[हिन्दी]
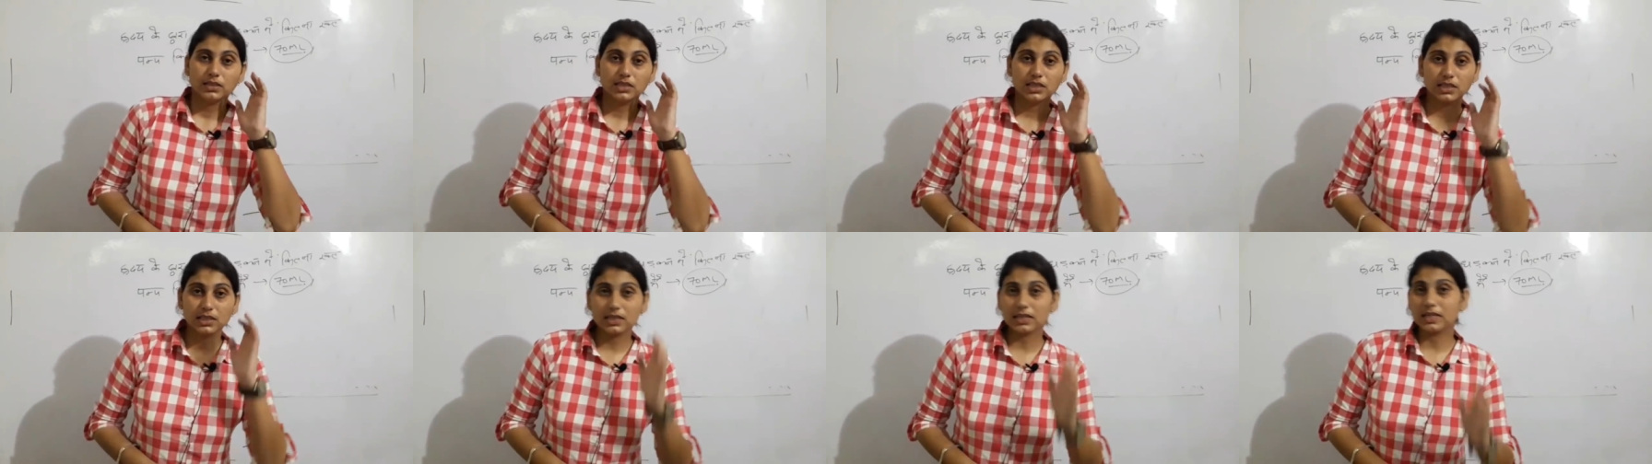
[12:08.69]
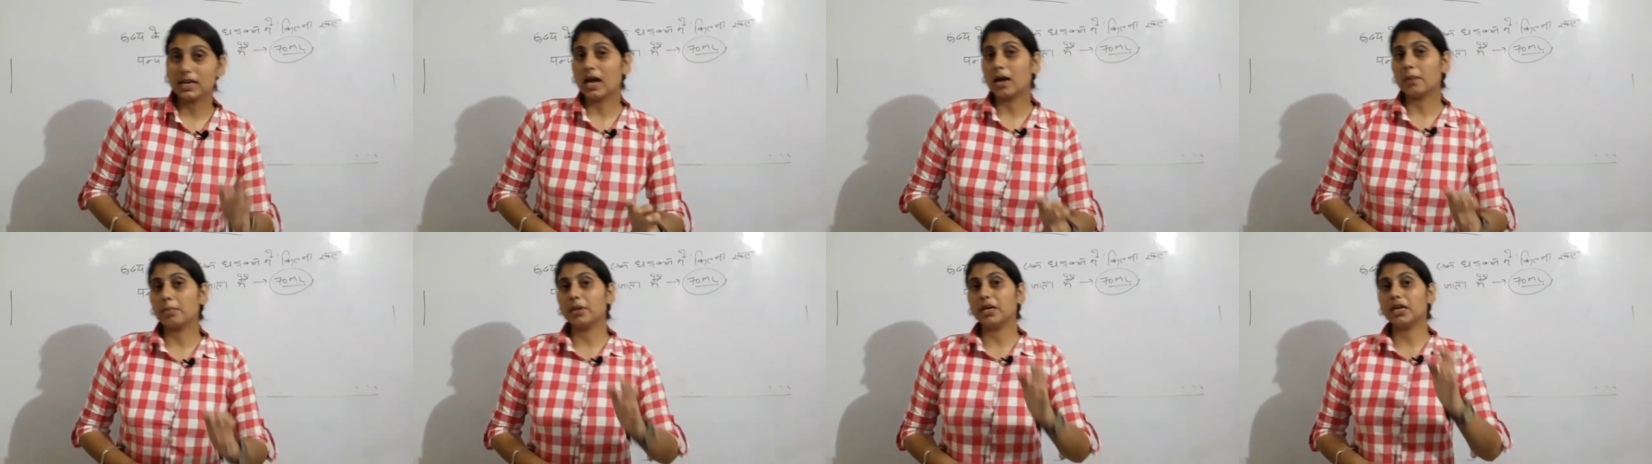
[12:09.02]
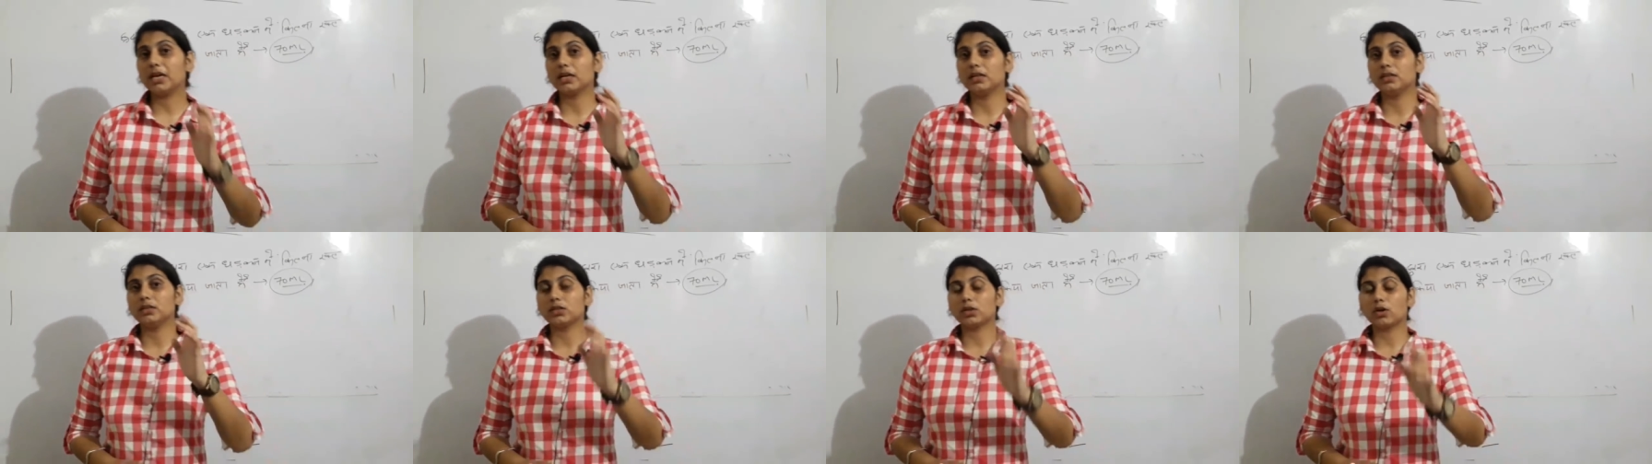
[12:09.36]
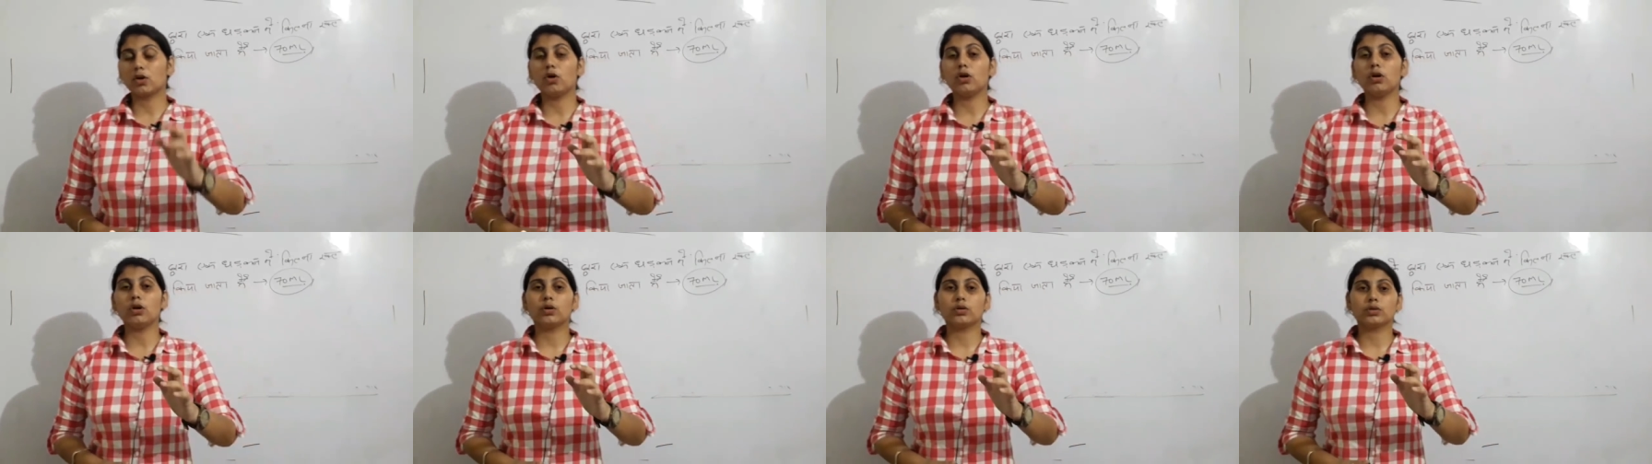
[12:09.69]
जितना भी
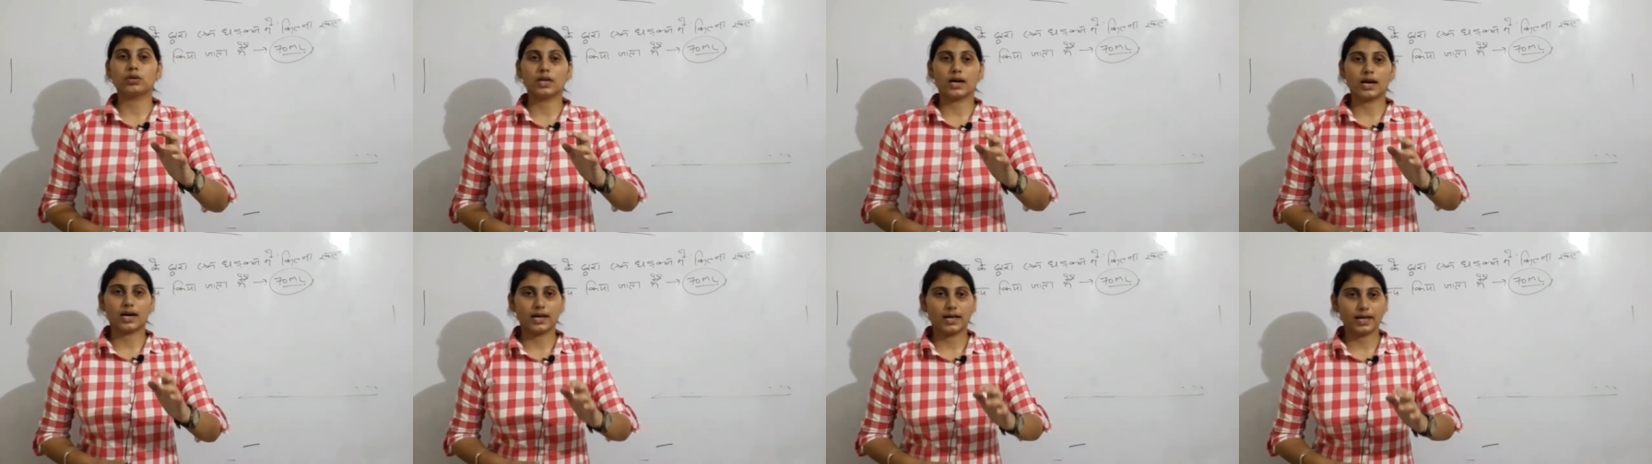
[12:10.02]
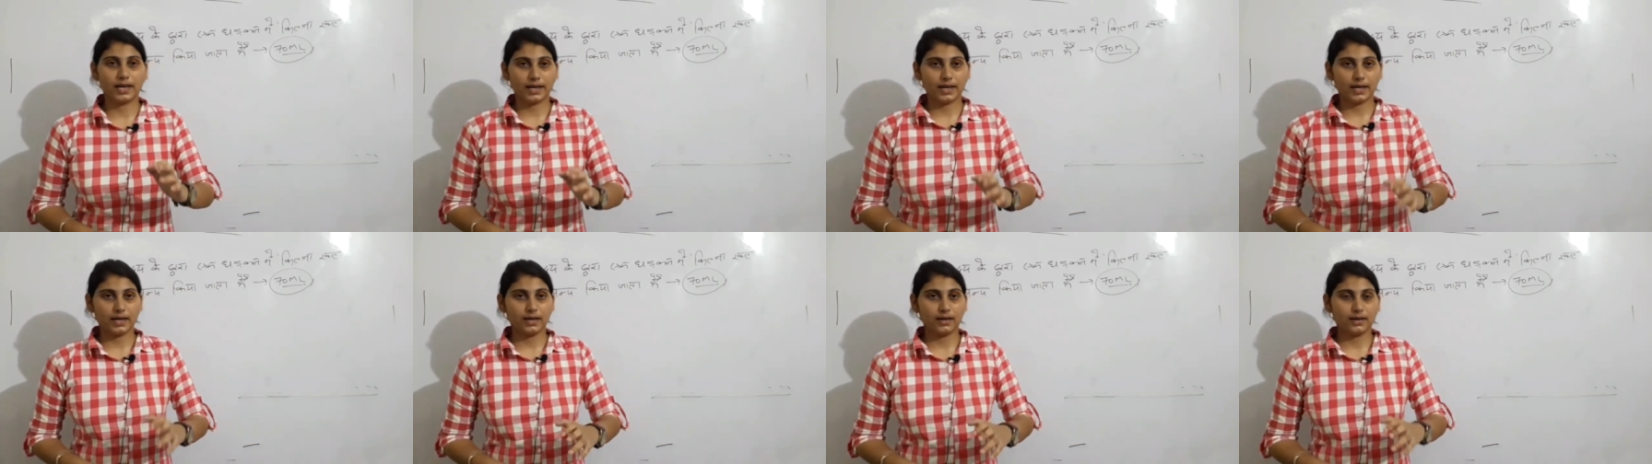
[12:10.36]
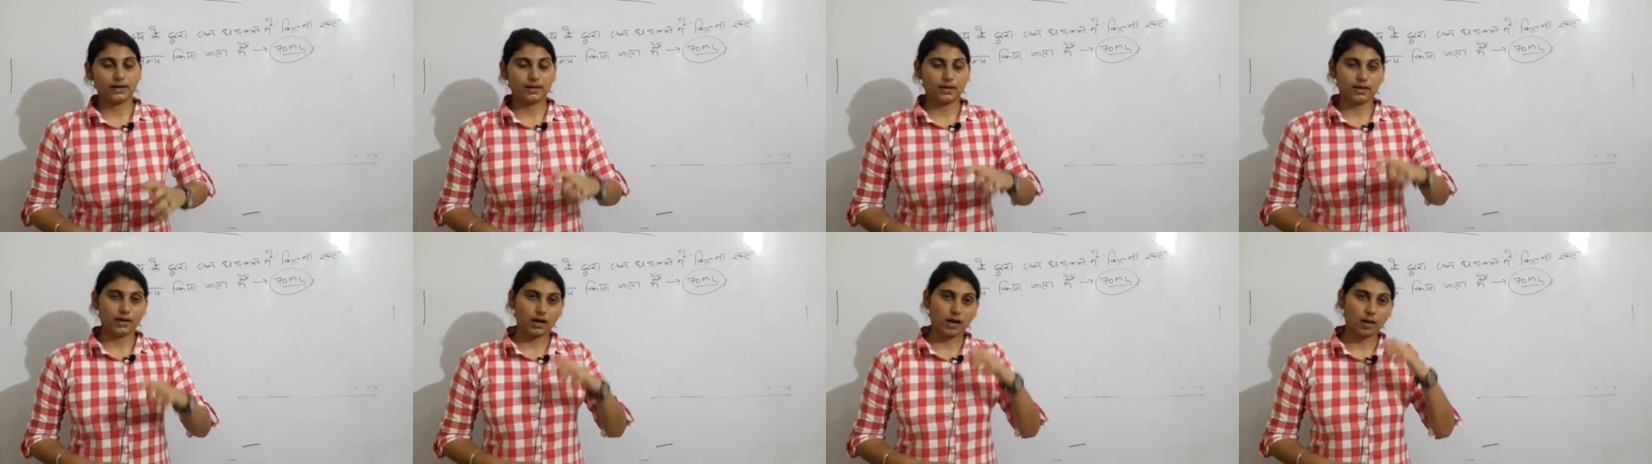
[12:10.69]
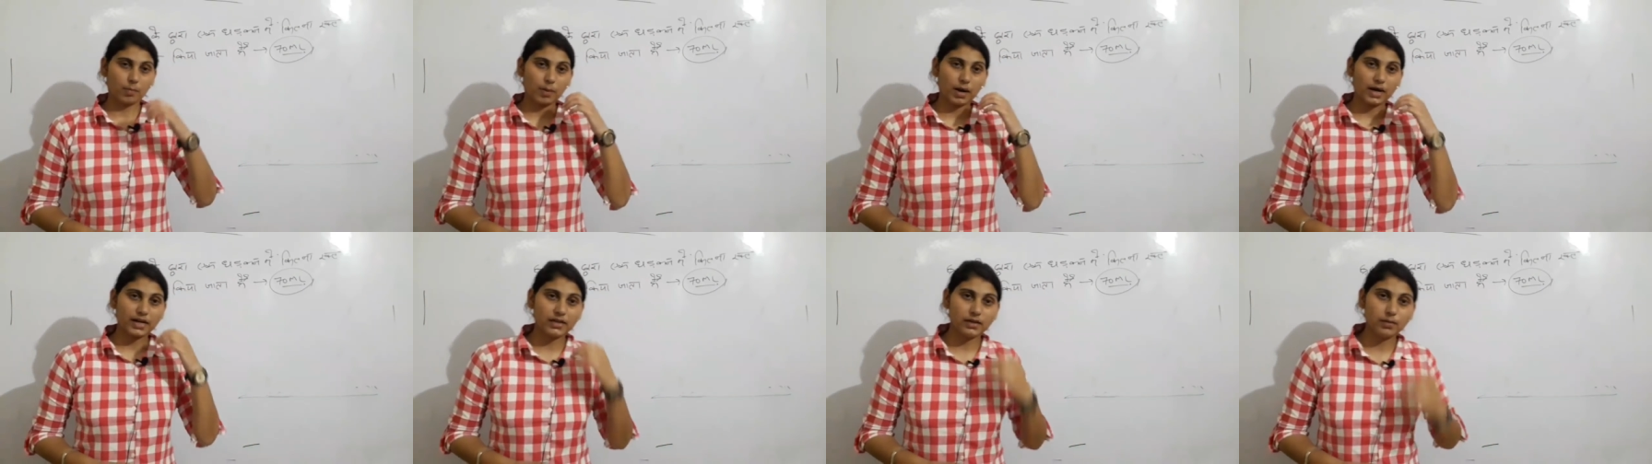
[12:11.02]
कंट्रोल होता है
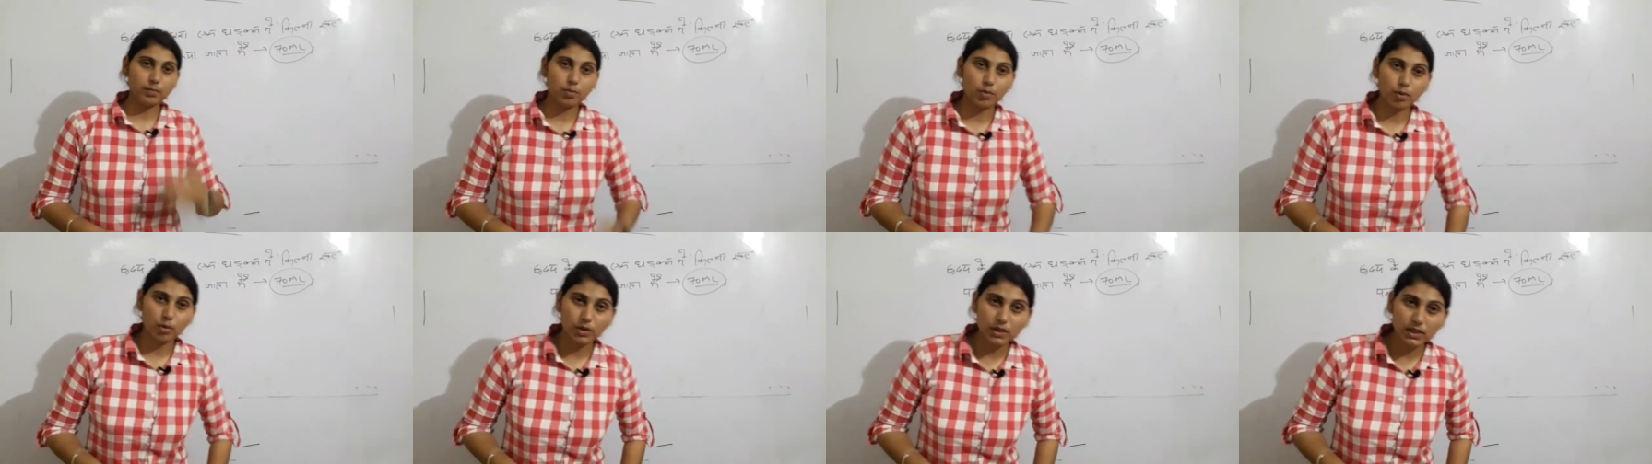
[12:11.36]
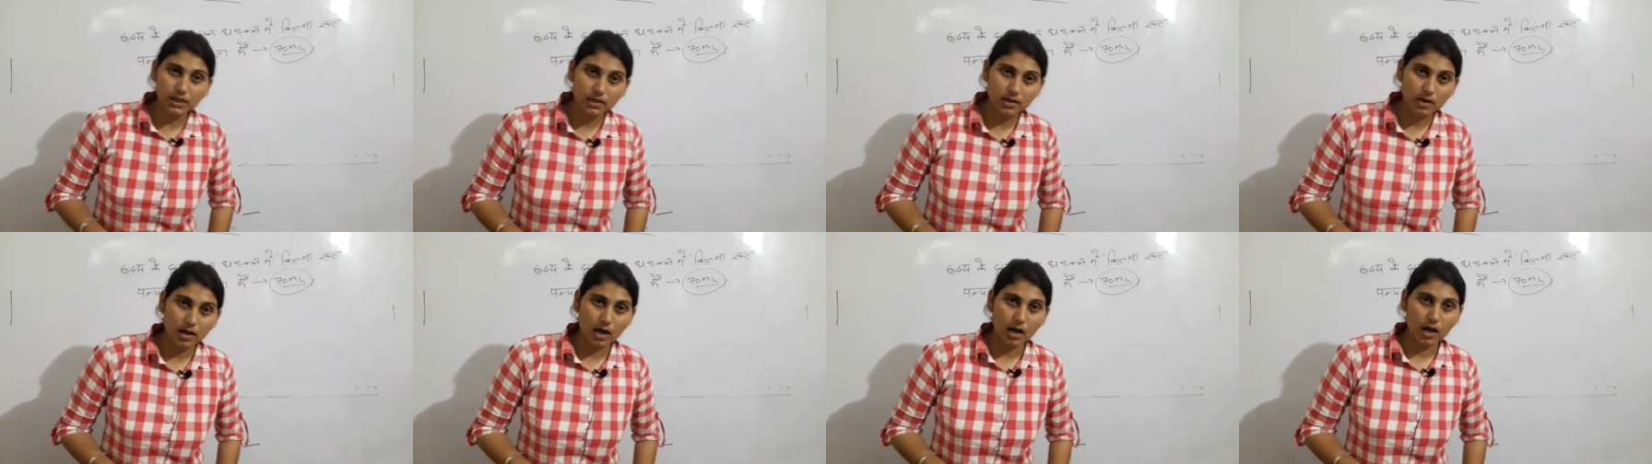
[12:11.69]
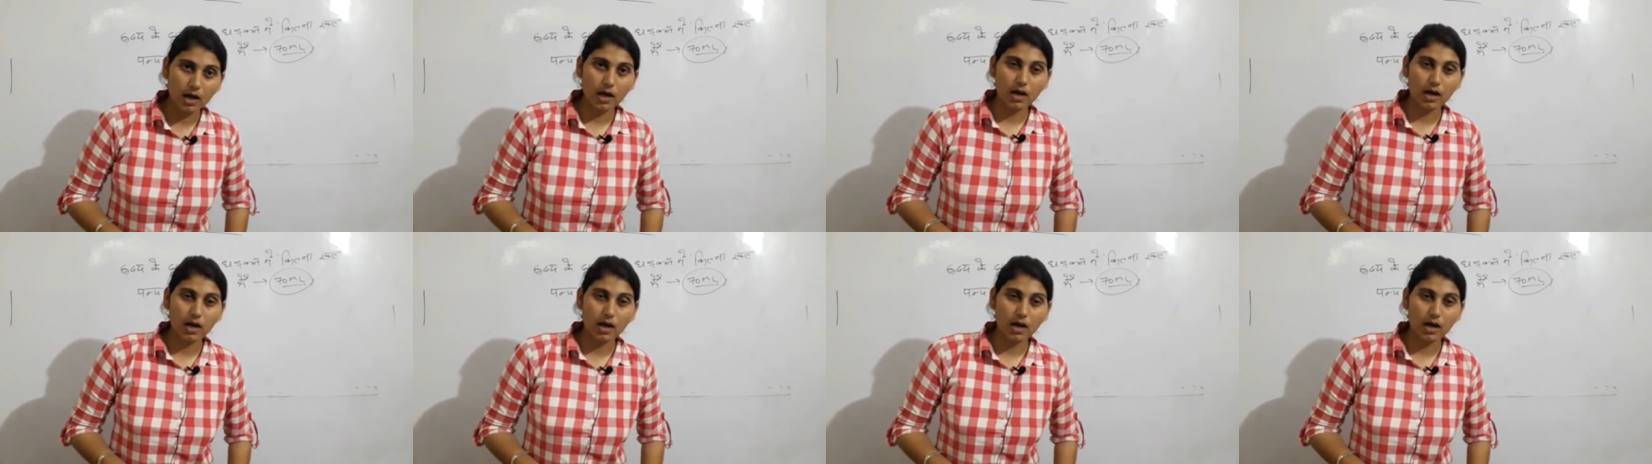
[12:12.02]
हमारी बॉडी का